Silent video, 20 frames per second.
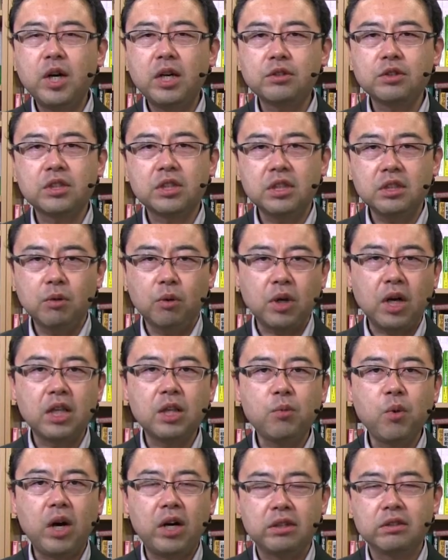もあるしお
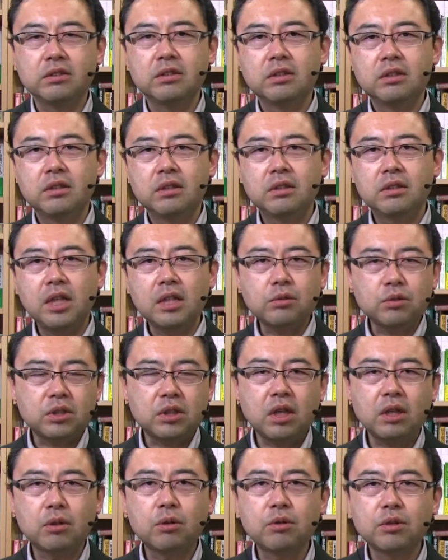金もある、だと
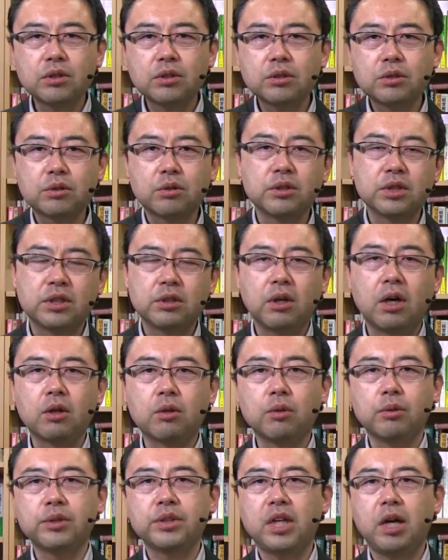したらこういう商品とか
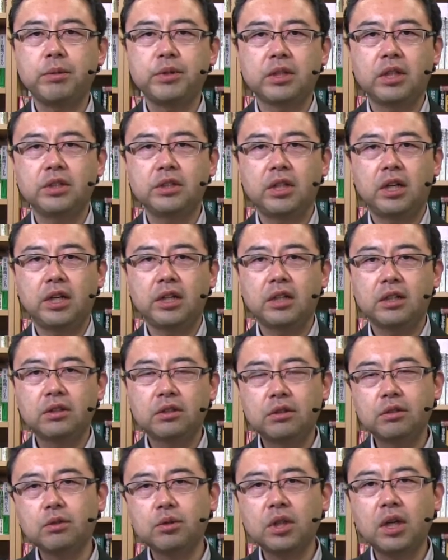こういうサービスがいいんじゃない
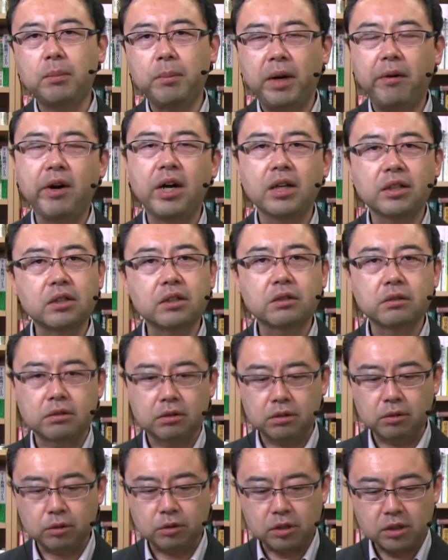かっていうことがまあ分かってく
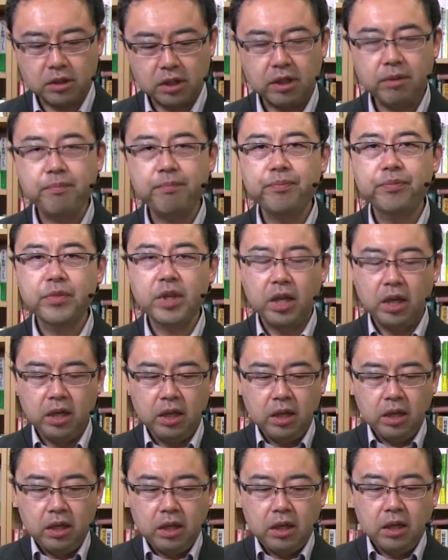るってことですね。
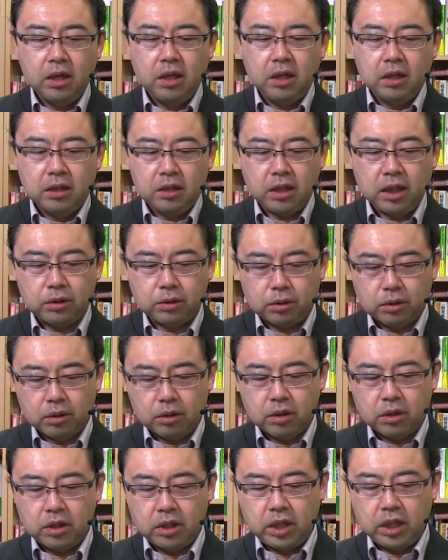であ
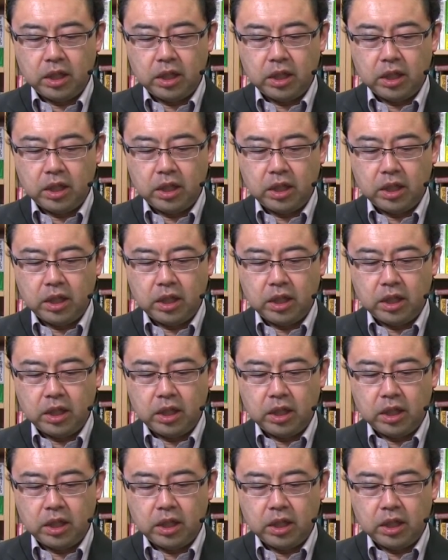と、